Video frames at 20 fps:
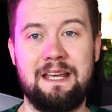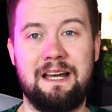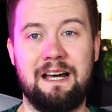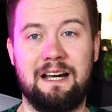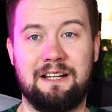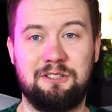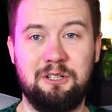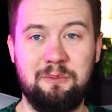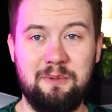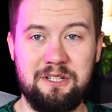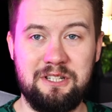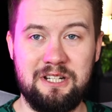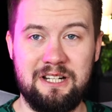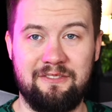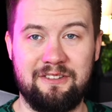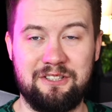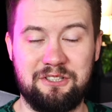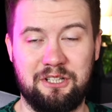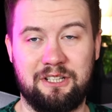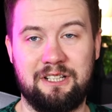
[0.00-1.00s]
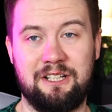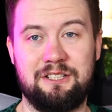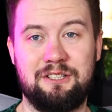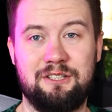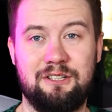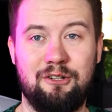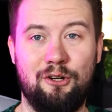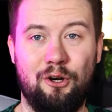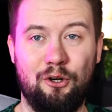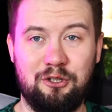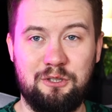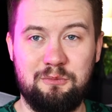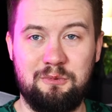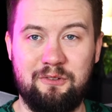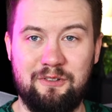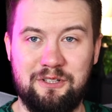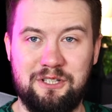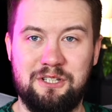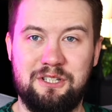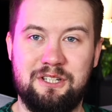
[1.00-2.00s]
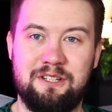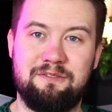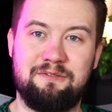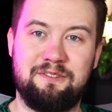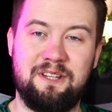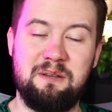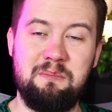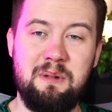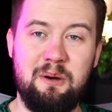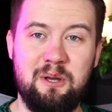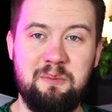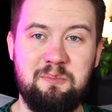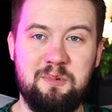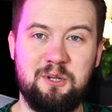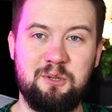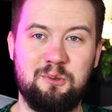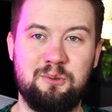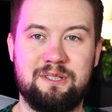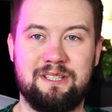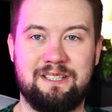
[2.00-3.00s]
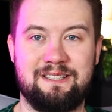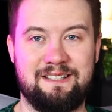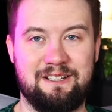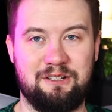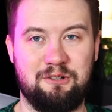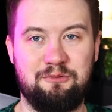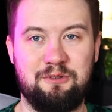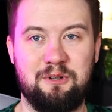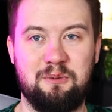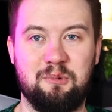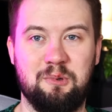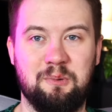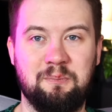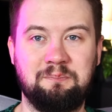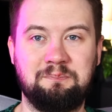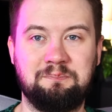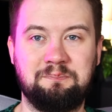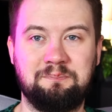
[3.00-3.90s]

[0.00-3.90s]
A co będzie na Was czekać, o tym dowiecie się w tej małej pigułce z tego filmu.